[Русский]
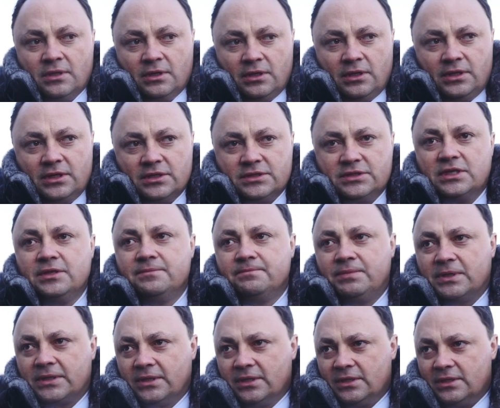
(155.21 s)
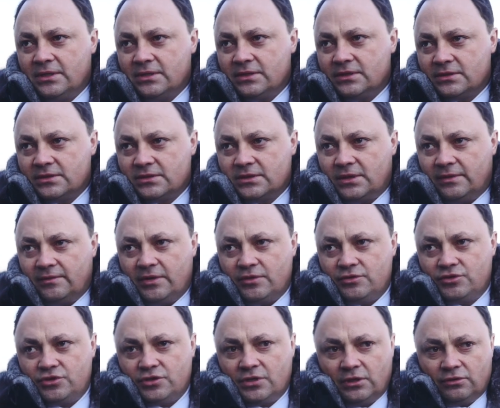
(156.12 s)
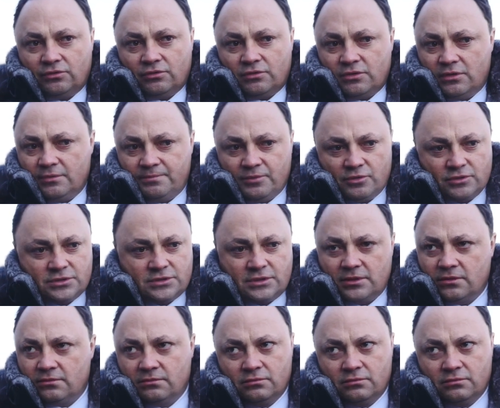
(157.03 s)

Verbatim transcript: есть импортные составляющие, которые просто